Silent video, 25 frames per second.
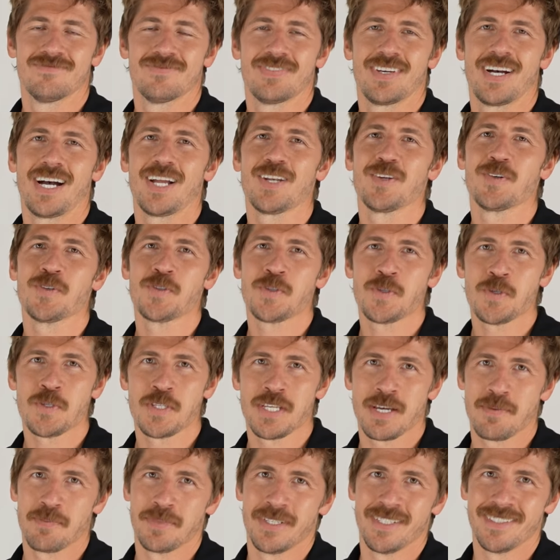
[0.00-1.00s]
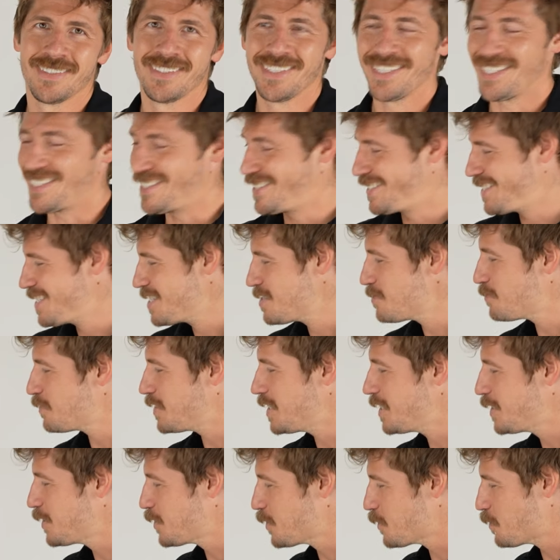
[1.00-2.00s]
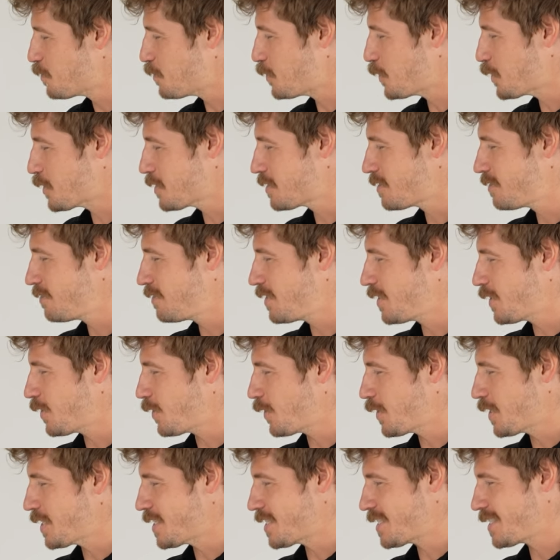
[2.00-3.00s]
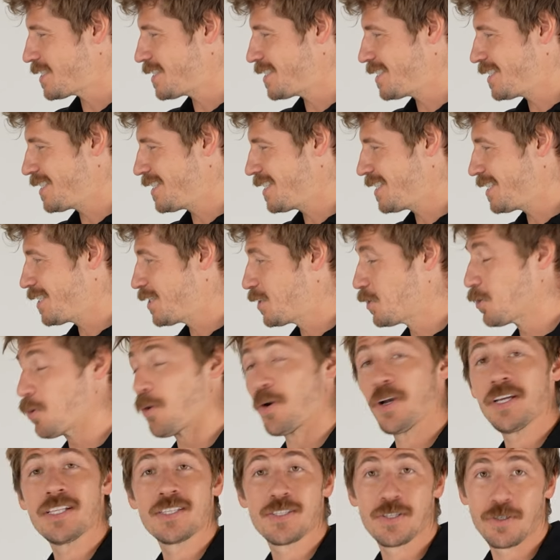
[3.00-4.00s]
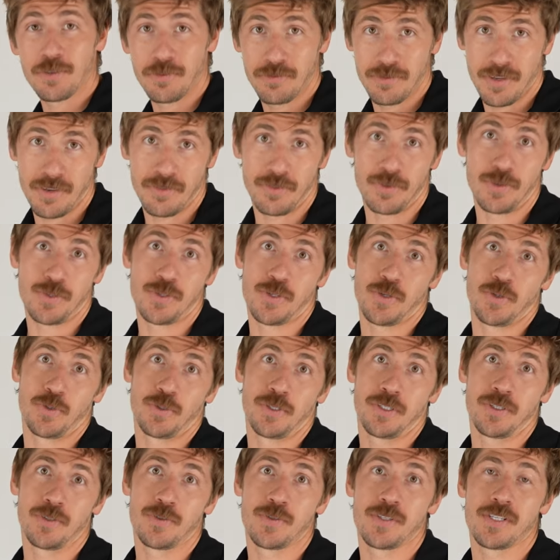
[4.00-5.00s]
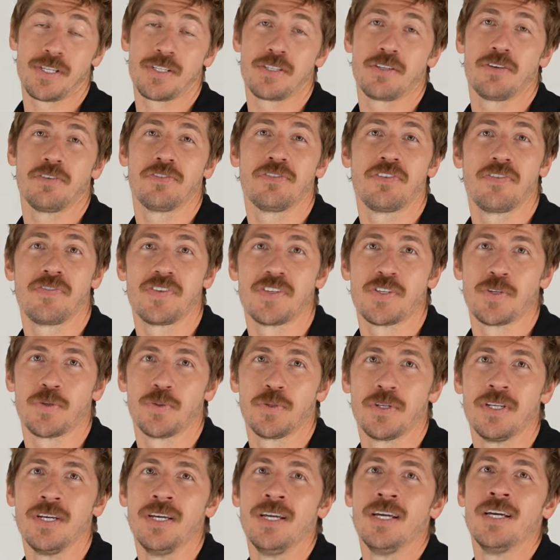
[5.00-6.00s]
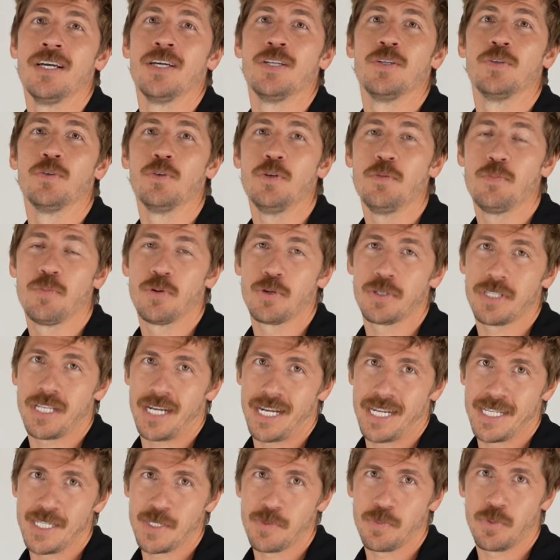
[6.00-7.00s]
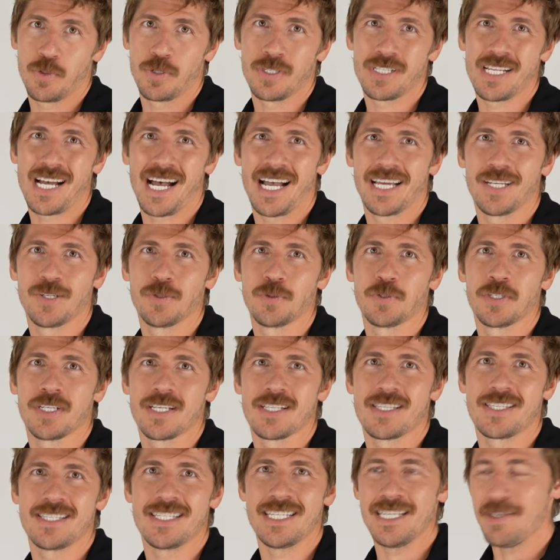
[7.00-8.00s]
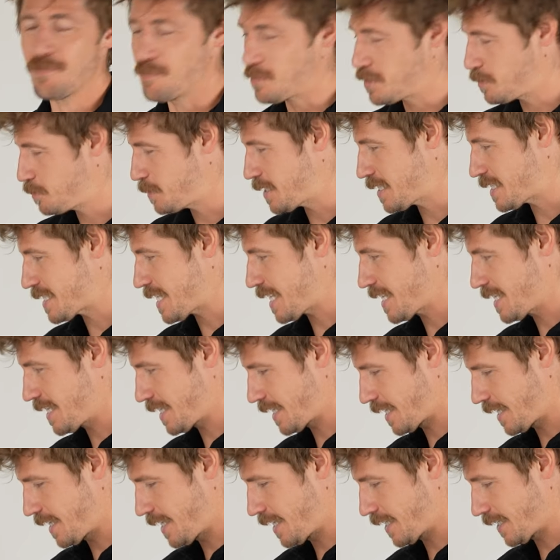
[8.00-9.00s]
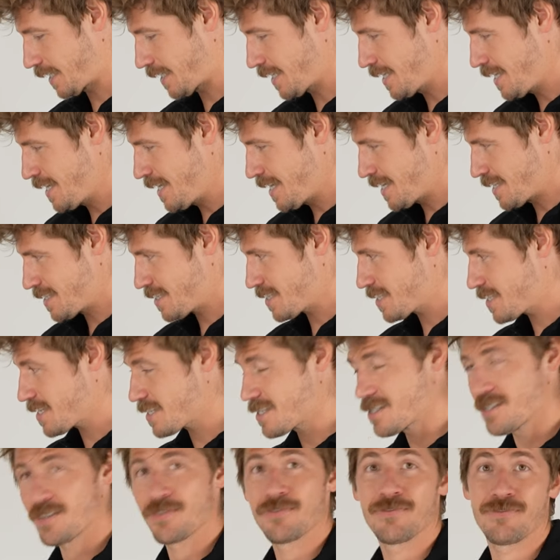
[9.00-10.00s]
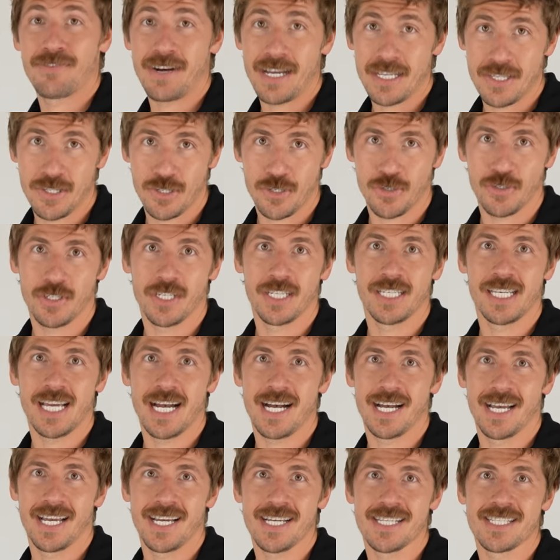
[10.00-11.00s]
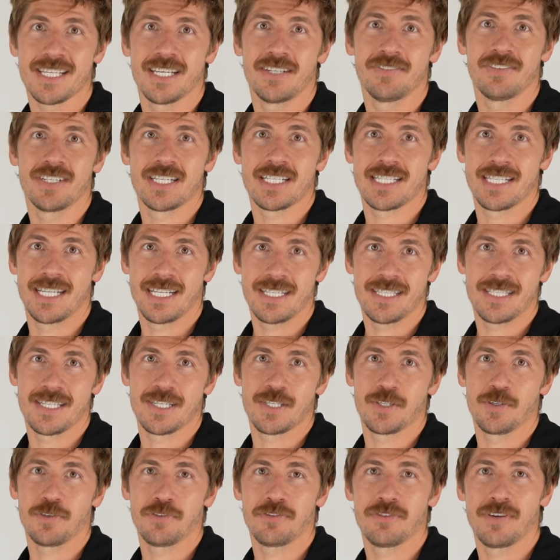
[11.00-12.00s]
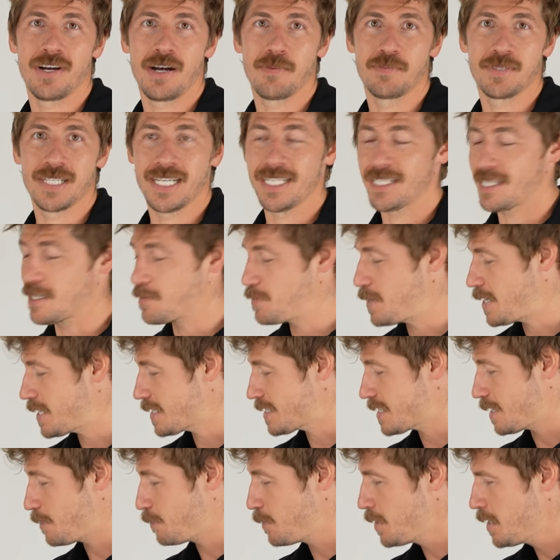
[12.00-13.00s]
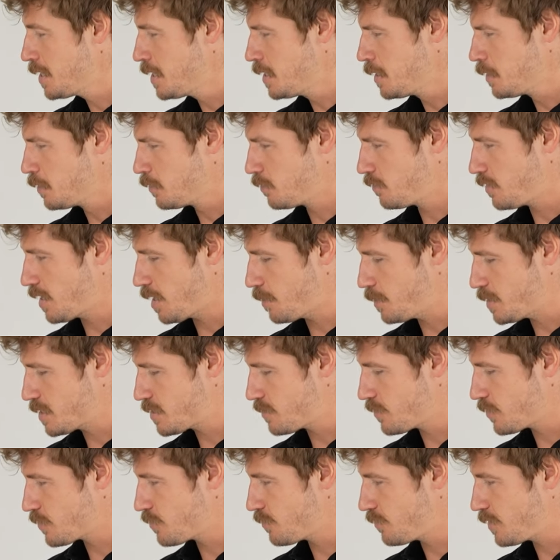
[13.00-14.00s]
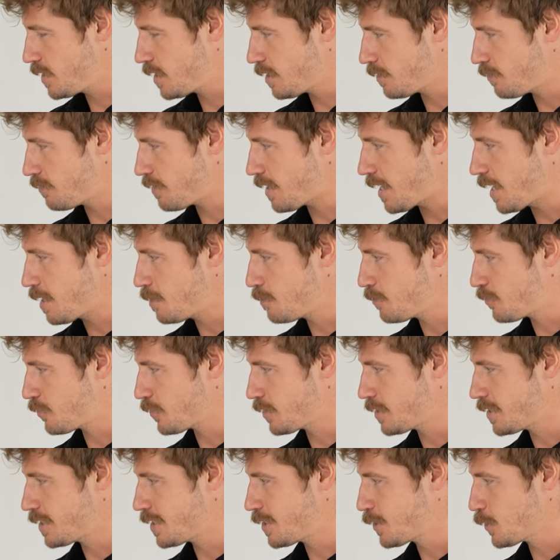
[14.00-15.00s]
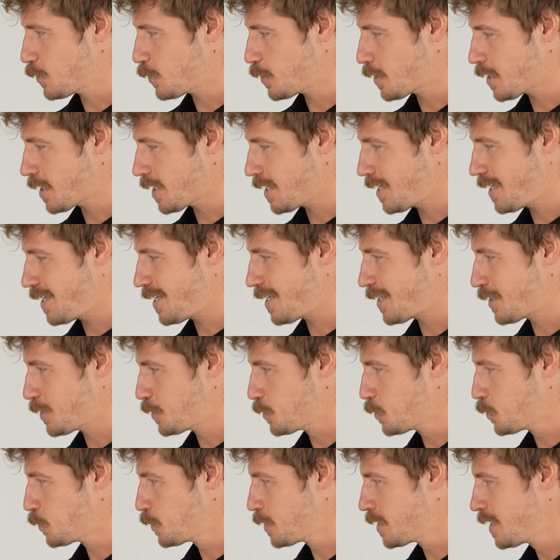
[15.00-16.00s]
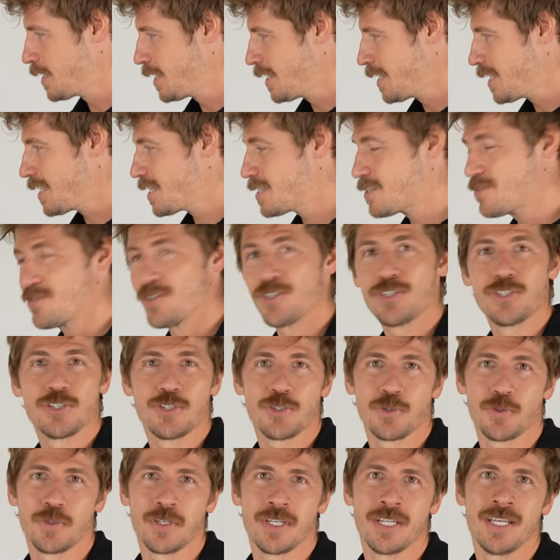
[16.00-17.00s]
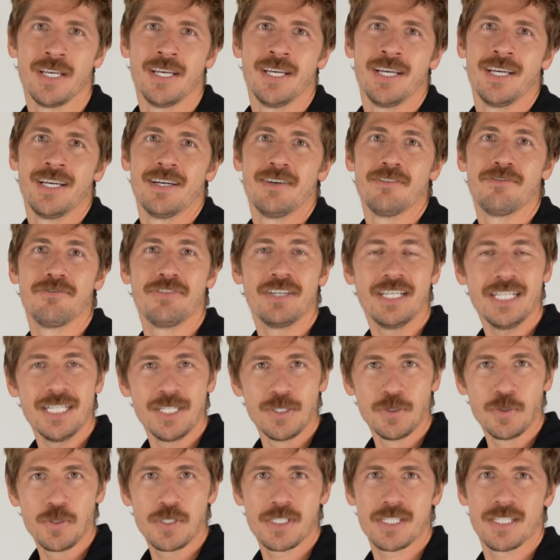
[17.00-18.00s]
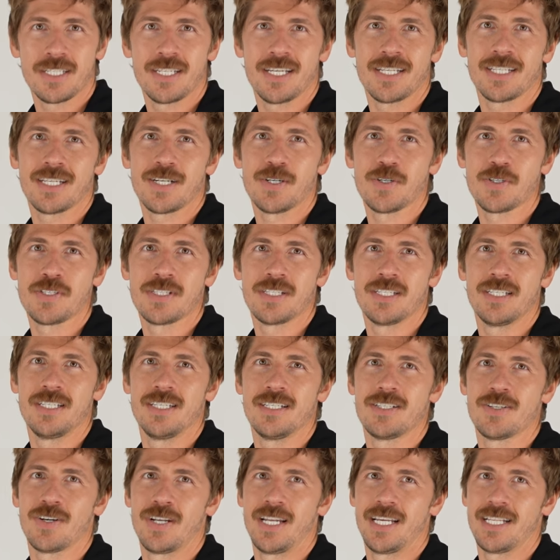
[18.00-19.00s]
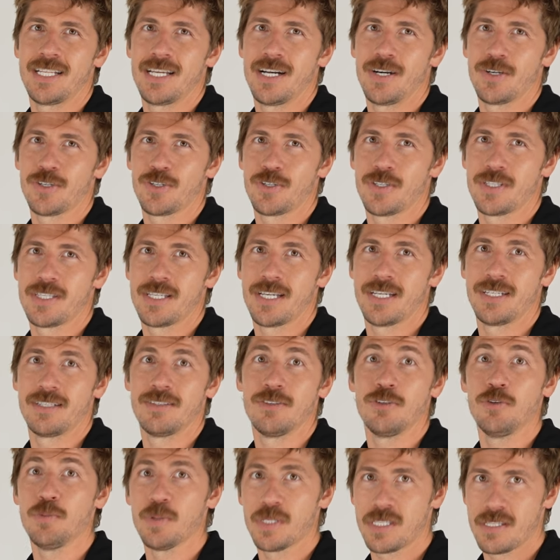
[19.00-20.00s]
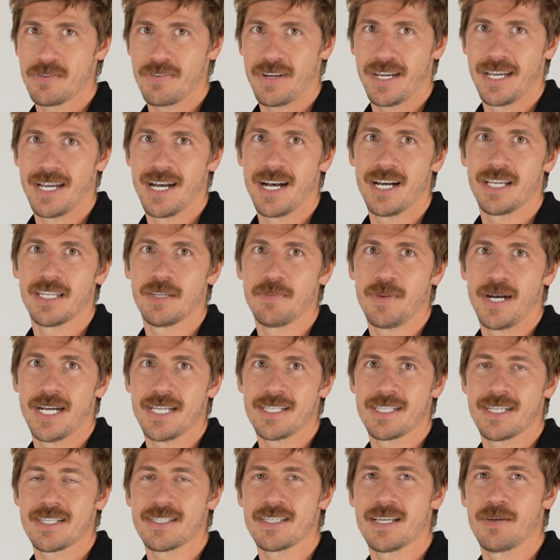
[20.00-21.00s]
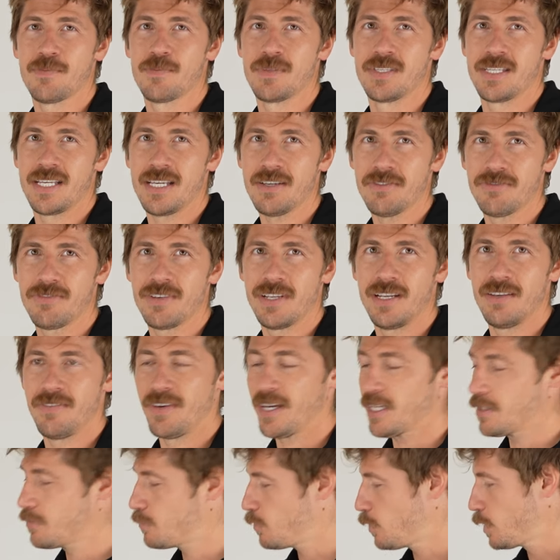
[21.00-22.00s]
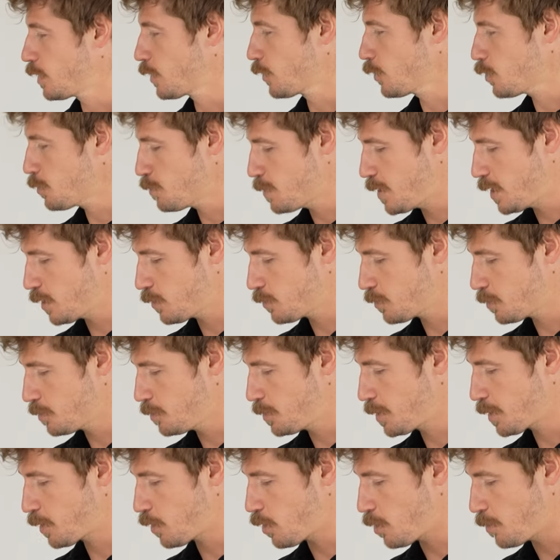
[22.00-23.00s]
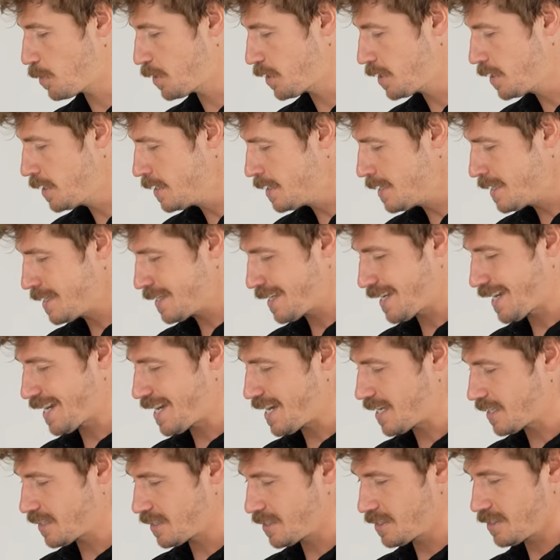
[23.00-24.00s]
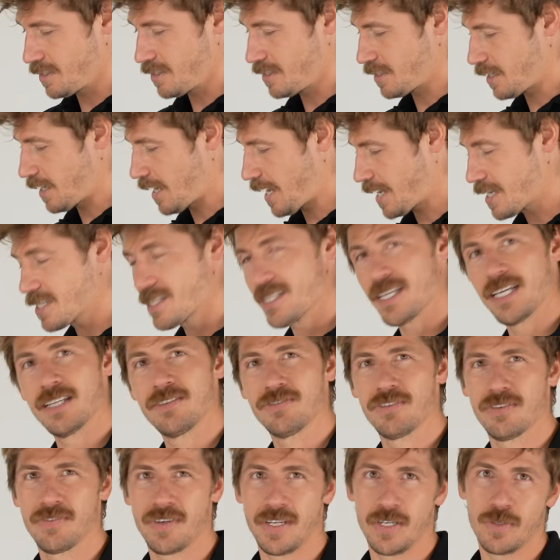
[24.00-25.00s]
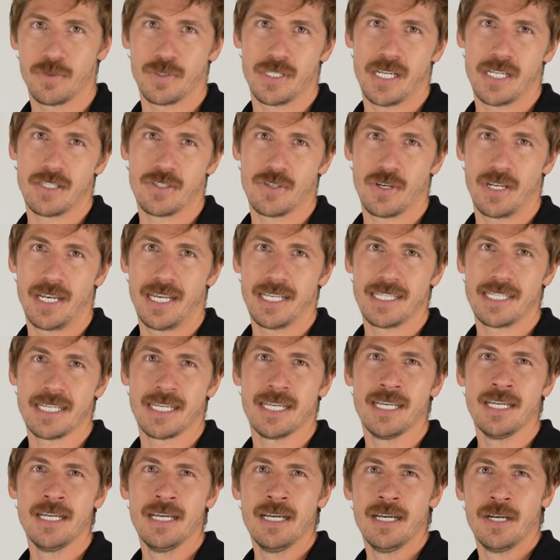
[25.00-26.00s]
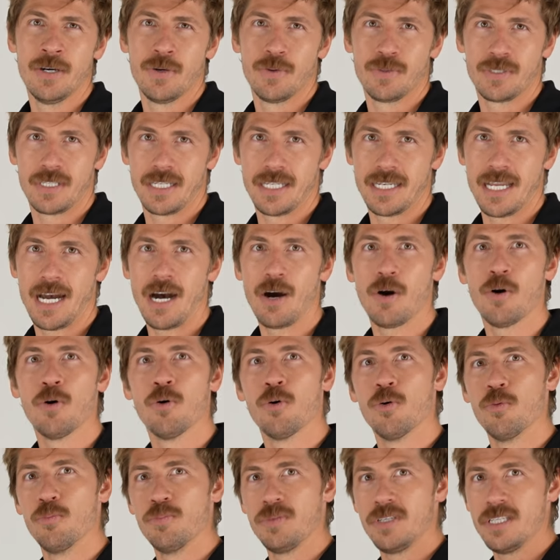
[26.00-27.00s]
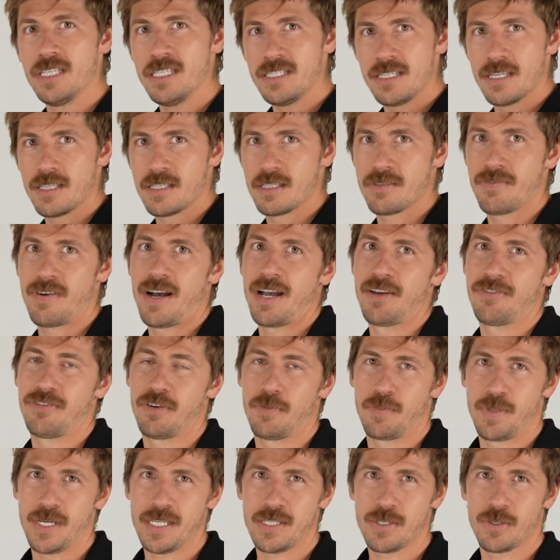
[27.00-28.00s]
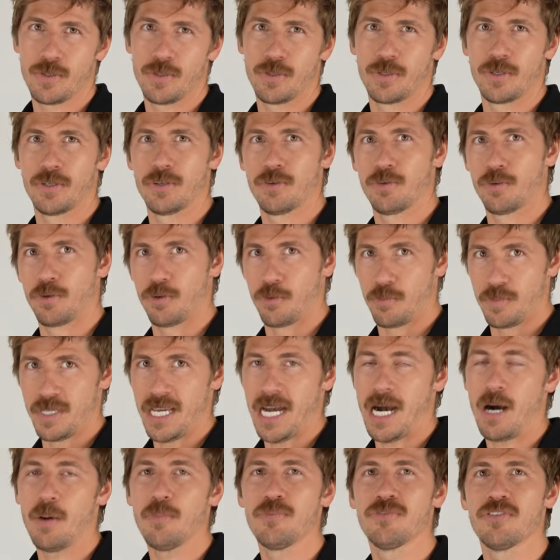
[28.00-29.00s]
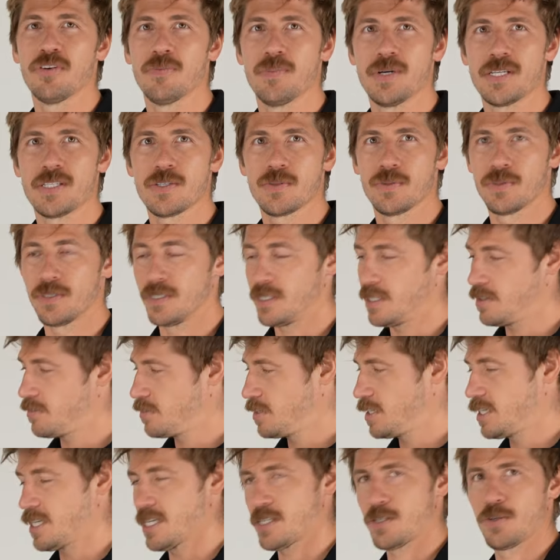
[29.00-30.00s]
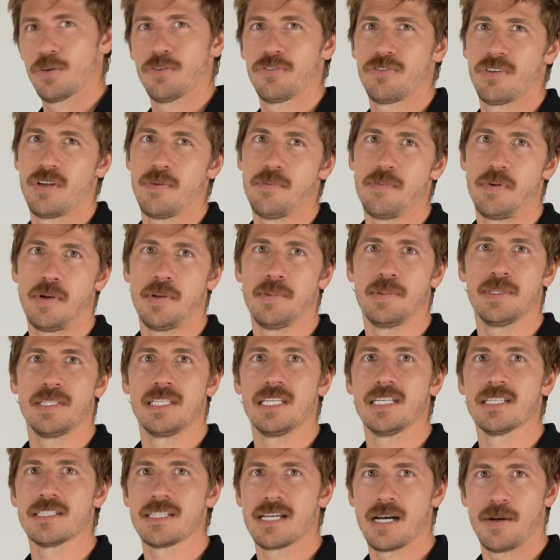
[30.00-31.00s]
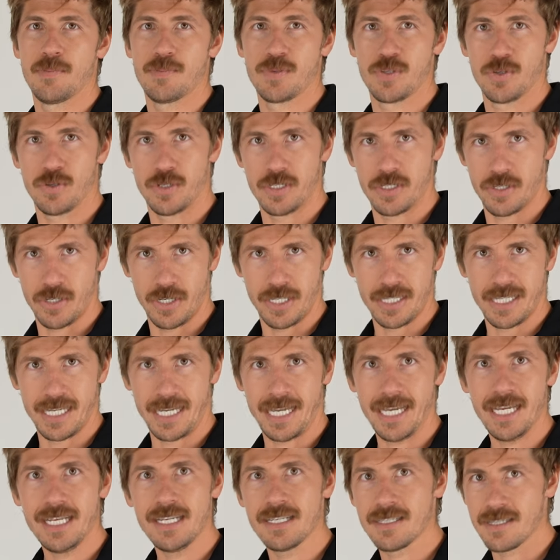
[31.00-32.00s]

Hallo zusammen. In diesem Video möchten wir euch die neuen Softwarefunktionen unserer Softwareversion 0.1.107 im Detail erklären. Es ist jetzt fast schon ein Jahr her, seit wir das letzte Softwareupdate gemacht haben und wir haben inzwischen wieder vor allem von den doch äh, nun inzwischen schon vielen Nutzern da draußen, die die Toilette auch schon seit über zwei Jahren im Einsatz haben, sehr viele wertvolle Rückmeldungen bekommen, gerade in der Langzeitverwendung der Toilette. Und genau um diese zwei Verbesserungen oder um die Hauptverbesserungen, die wir in der Software implementiert haben, soll es heute gehen.